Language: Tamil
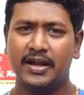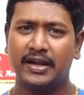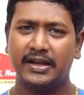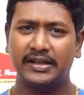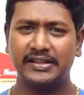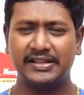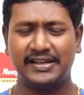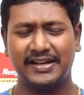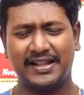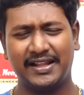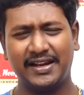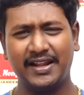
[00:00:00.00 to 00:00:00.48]

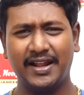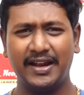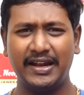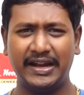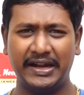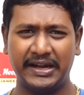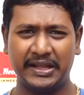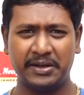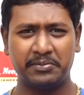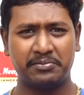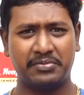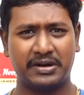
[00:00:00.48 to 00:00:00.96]
இது நிறைய
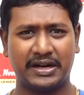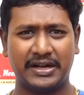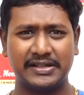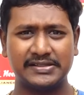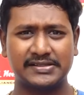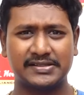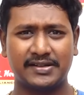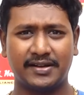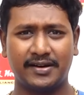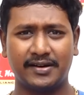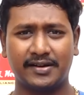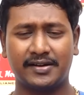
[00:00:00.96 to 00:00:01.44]
லீடிங்
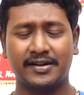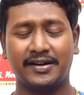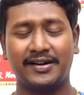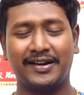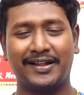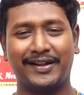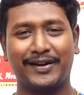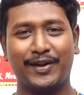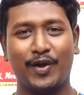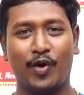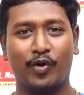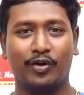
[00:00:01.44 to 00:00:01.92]
பிராண்ட்ஸில் இருக்குது
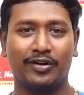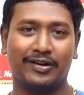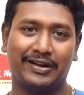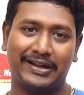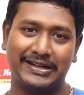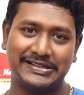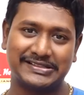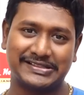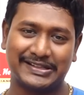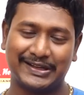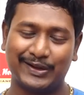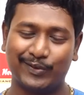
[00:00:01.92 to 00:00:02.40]
நிறைய
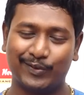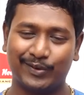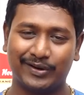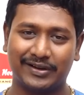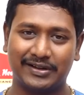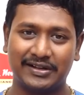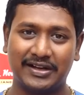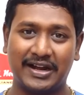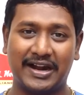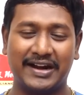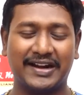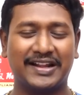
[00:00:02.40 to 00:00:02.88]
ஆன்லைன்ஸ்லேயும்
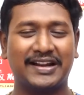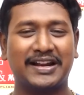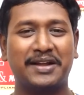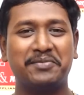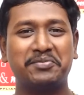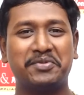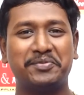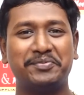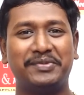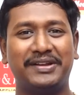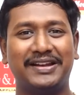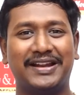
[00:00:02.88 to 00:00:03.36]
இருக்குது ஆனால்
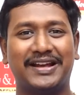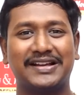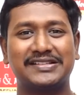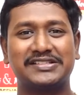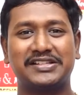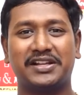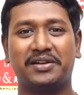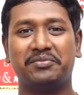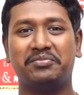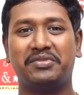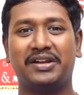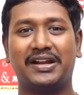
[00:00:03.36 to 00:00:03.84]
நம்ம
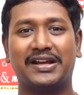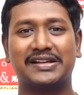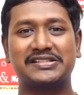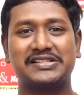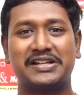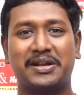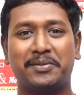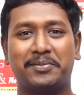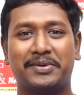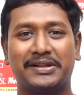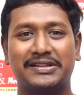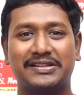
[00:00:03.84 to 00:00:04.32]
மீனாட்சி அண்ட்
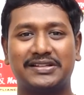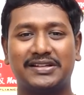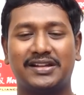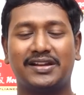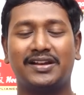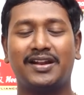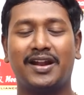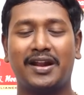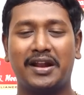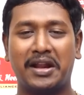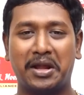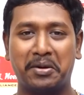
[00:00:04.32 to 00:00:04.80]
மீனாட்சியில்
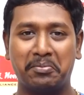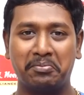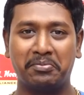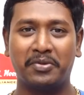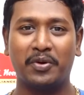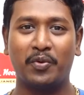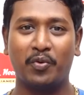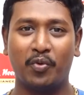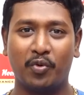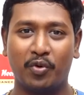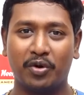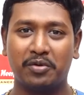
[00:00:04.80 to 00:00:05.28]
பார்த்துட்டிங்கன்னா நம்ம